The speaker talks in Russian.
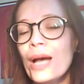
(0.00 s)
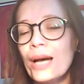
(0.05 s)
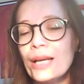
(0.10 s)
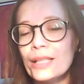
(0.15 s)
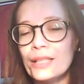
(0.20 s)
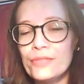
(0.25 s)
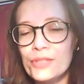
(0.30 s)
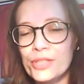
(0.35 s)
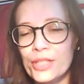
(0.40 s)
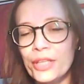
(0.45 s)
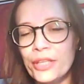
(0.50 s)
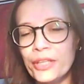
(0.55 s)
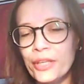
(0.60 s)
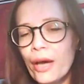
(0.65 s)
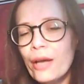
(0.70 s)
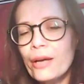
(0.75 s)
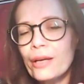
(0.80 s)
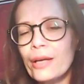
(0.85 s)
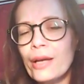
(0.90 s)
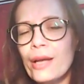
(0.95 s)
она вся
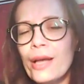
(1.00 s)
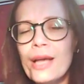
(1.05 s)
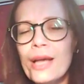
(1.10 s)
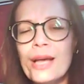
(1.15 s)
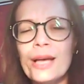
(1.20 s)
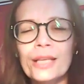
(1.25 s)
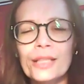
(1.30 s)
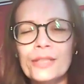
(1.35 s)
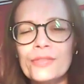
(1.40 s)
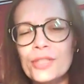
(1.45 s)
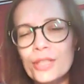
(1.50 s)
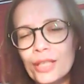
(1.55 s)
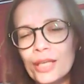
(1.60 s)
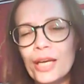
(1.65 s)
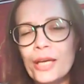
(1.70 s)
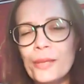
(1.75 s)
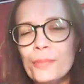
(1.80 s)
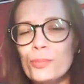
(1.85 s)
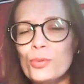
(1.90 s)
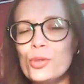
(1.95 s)
яркая, она вся
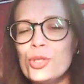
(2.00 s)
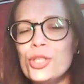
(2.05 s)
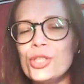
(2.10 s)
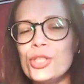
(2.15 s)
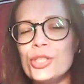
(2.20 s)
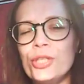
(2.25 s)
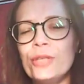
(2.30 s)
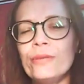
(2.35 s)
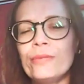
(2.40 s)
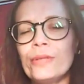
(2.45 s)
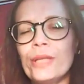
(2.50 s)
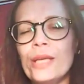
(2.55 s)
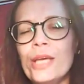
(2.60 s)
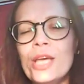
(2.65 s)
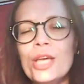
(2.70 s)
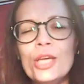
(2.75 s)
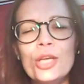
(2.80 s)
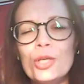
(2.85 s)
такая импульсивная,